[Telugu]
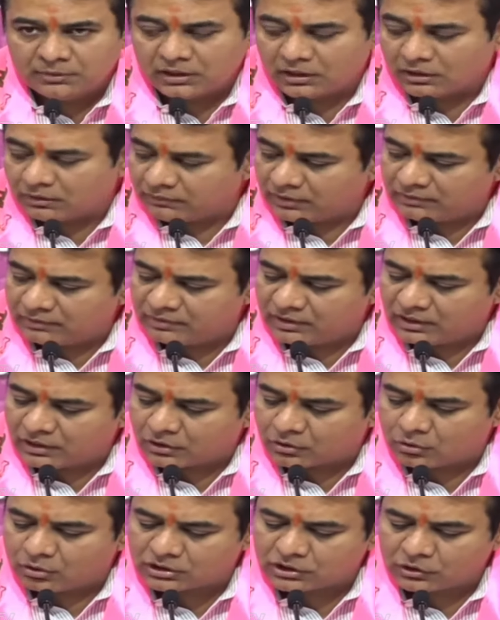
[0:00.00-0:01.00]
మీరు ఇరవై
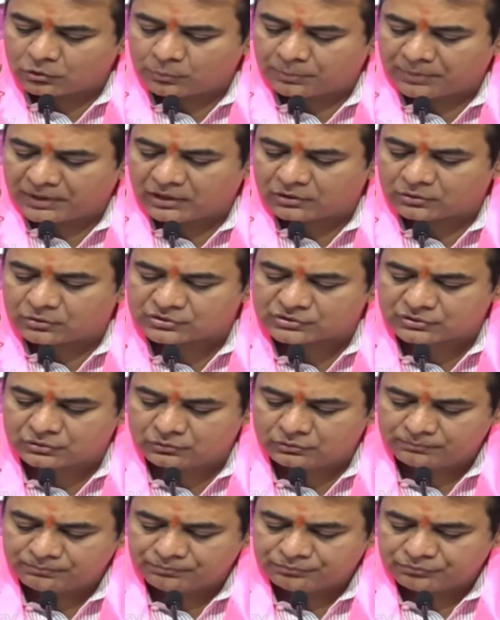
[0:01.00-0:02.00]
వేల కోట్ల రూపాయల
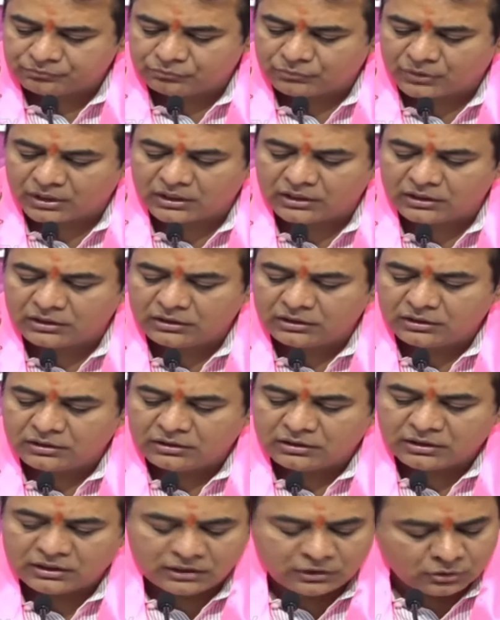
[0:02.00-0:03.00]
కోసం మరి
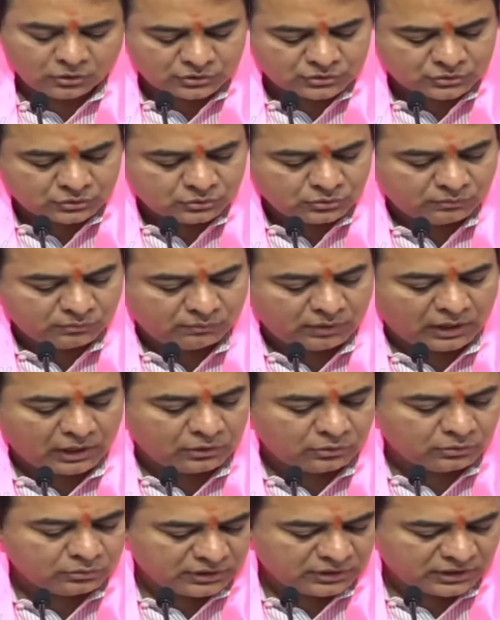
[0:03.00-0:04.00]
ఈరోజు
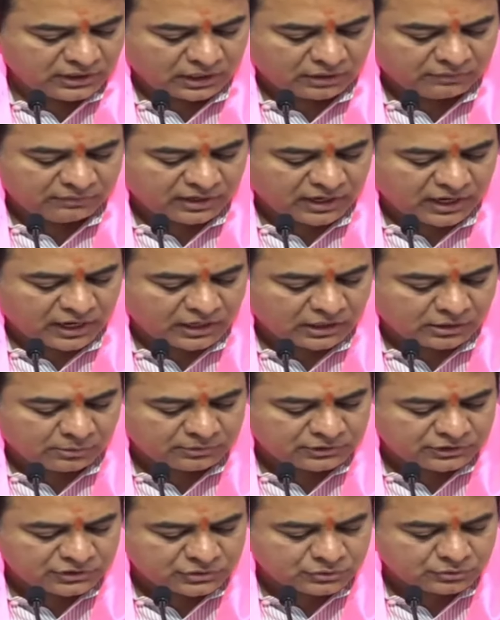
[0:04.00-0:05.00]
వాళ్ళు ఈ రకమైన
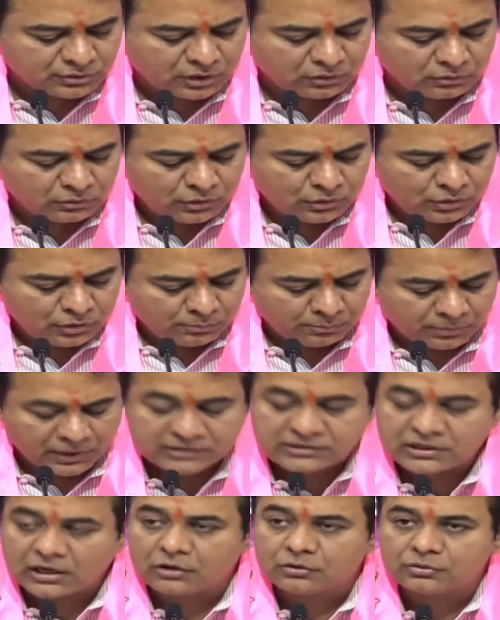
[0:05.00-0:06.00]
కార్యక్రమం తీసుకున్నారు
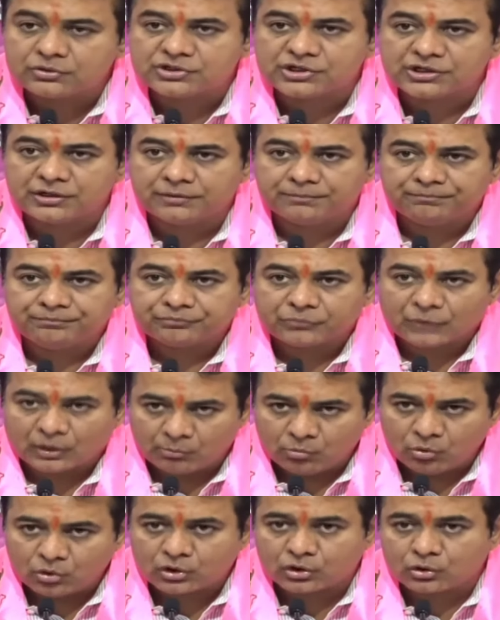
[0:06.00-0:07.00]
ప్రజల నుంచి
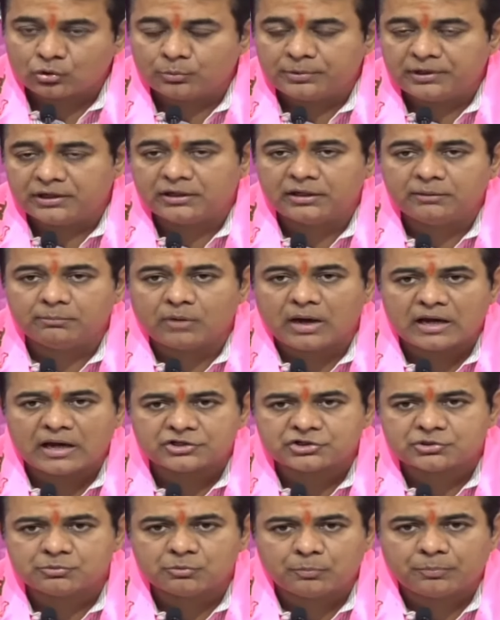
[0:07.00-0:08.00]
ముక్కు బిండి
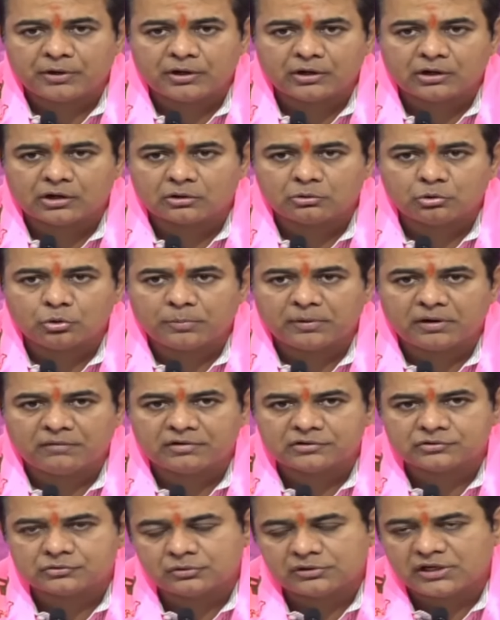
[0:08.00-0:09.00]
మార్చి ముప్పై ఒకటి
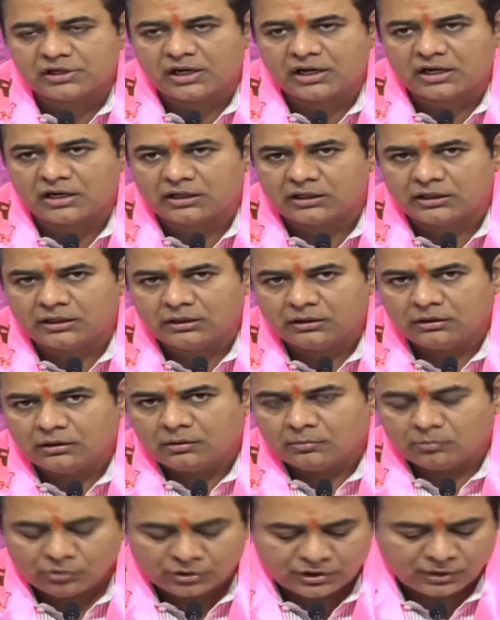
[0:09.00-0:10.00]
లోపల వసూలు చేయాలని
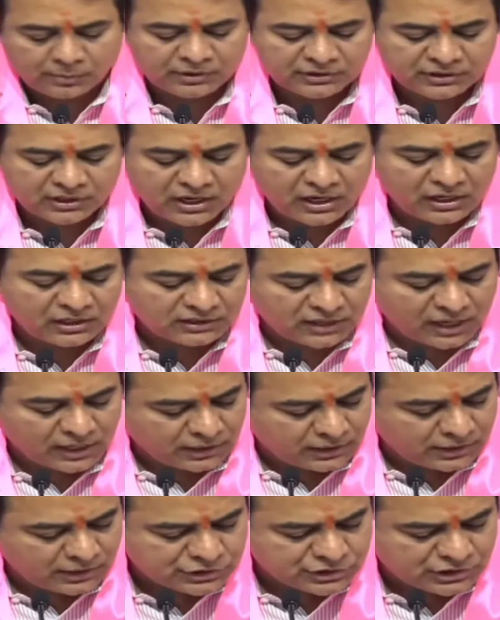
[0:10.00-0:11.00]
ముఖ్యమంత్రి గారే
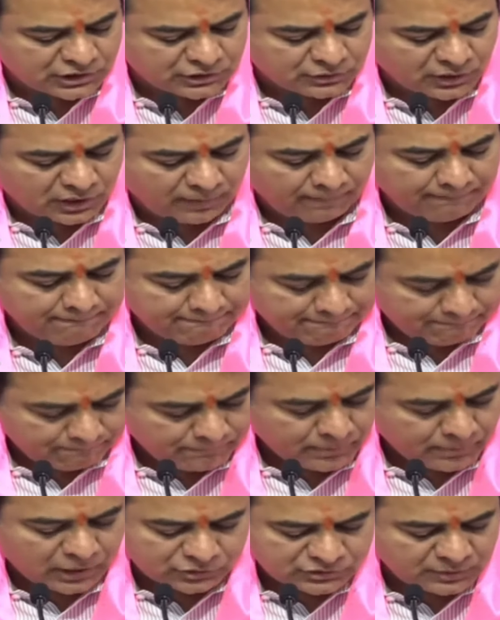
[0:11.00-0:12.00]
టార్గెట్ ఇచ్చినట్టుగా
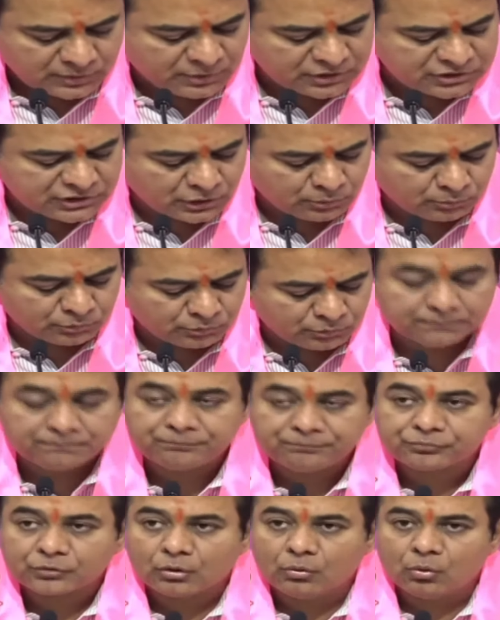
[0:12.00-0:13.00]
మాకు సమాచారం ఉంది
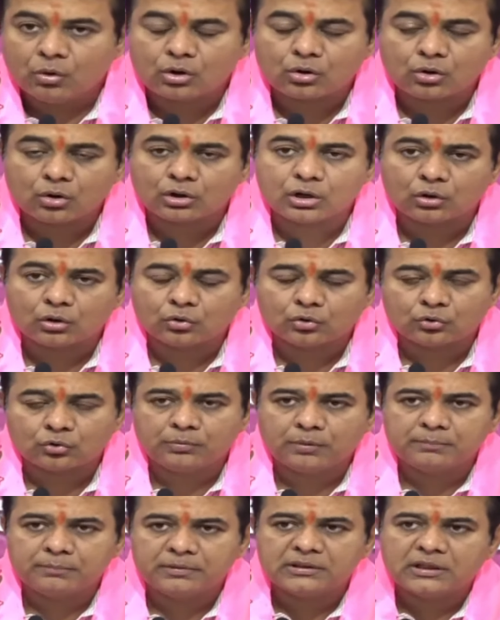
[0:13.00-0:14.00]
ఒక్కొక్క
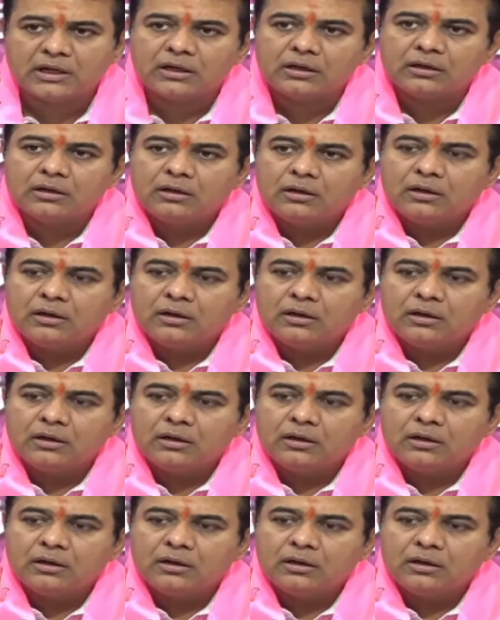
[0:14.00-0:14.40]
కుటుంబం మీద